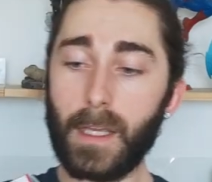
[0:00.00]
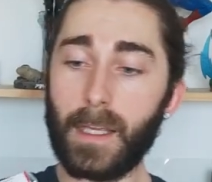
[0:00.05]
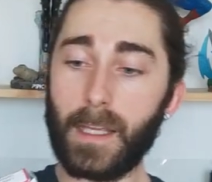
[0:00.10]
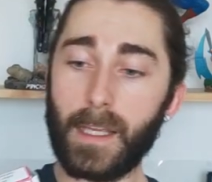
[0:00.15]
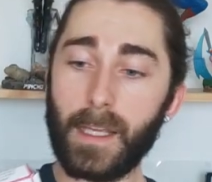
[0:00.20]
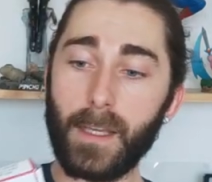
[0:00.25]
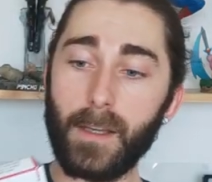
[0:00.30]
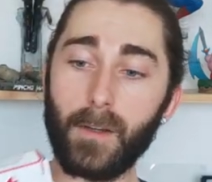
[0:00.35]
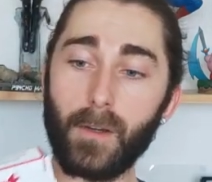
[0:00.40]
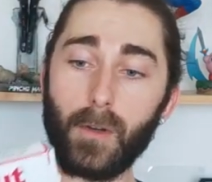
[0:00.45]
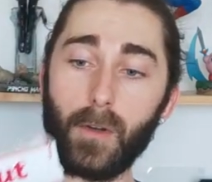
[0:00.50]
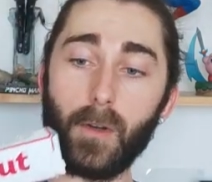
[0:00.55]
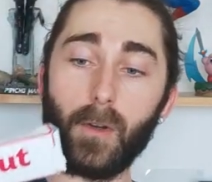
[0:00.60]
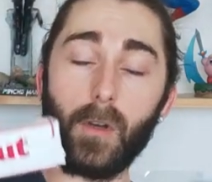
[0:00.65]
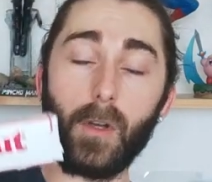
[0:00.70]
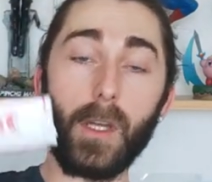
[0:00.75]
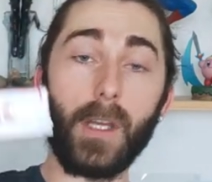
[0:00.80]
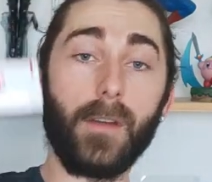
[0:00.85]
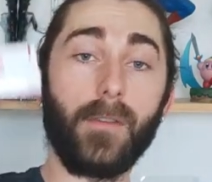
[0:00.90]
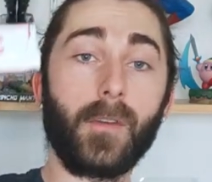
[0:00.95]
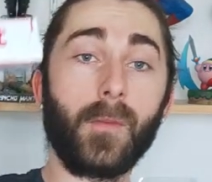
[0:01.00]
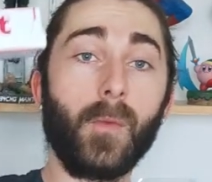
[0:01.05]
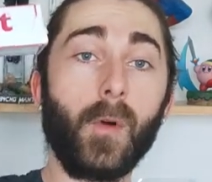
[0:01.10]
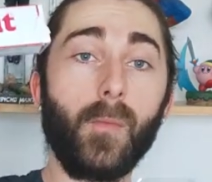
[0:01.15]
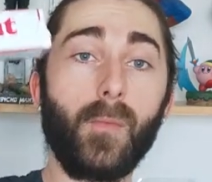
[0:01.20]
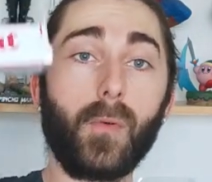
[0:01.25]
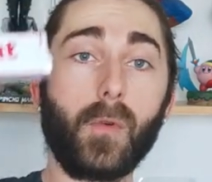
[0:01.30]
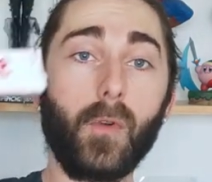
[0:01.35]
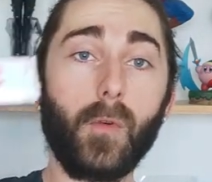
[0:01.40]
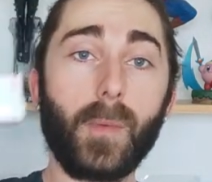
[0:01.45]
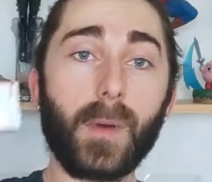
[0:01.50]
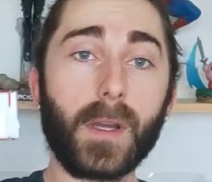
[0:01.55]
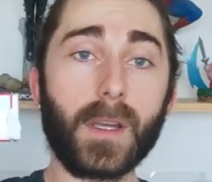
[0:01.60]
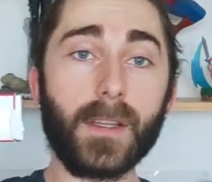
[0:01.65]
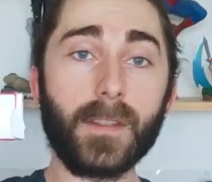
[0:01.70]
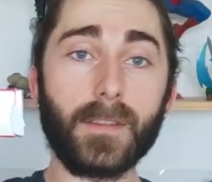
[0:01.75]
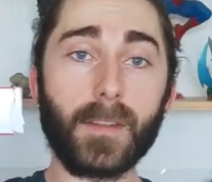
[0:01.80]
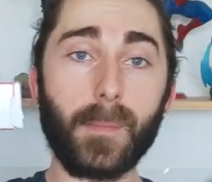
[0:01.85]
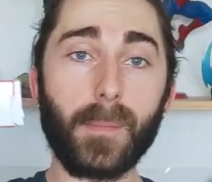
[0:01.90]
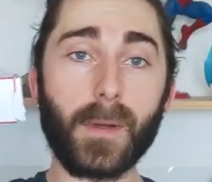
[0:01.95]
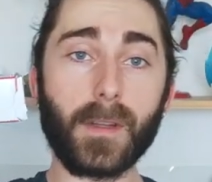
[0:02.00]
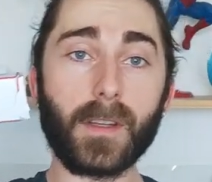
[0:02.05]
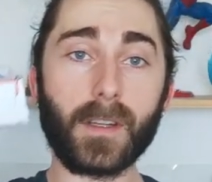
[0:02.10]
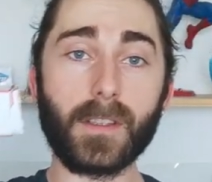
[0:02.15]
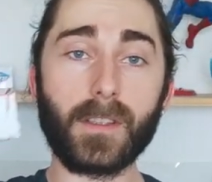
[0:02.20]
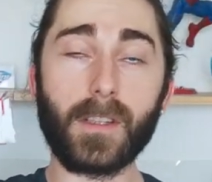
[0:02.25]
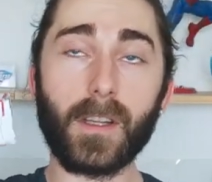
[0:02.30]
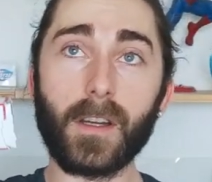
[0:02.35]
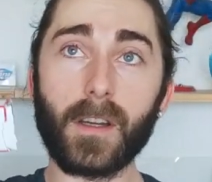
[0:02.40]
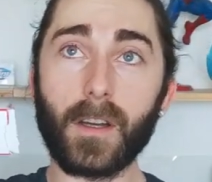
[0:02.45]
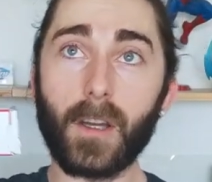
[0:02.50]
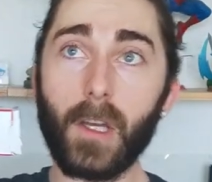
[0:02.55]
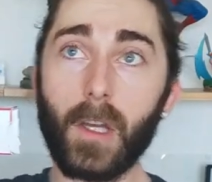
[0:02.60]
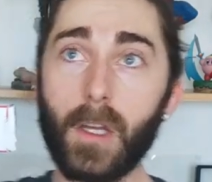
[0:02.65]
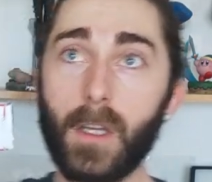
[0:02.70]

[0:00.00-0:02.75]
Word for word: Et, vraiment pour le prix, c'est pas très cher.